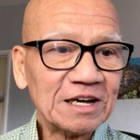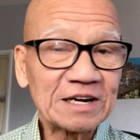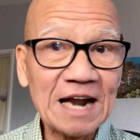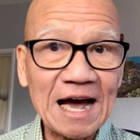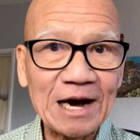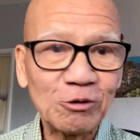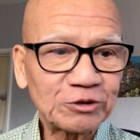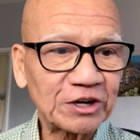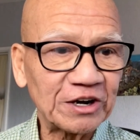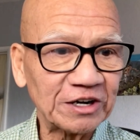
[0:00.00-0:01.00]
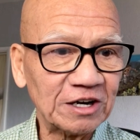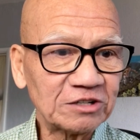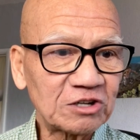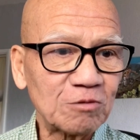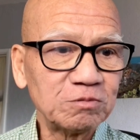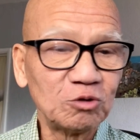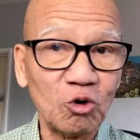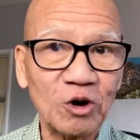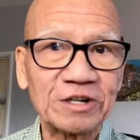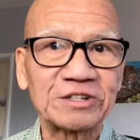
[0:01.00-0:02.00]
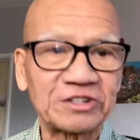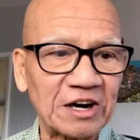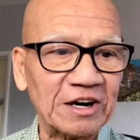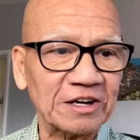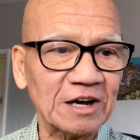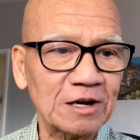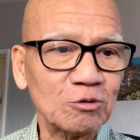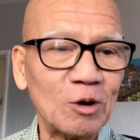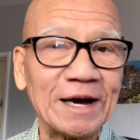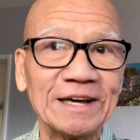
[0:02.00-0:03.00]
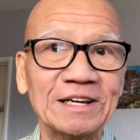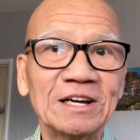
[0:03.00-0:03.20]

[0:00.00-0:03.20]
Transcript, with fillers: đạo trời ở trong luật trời ở ngoài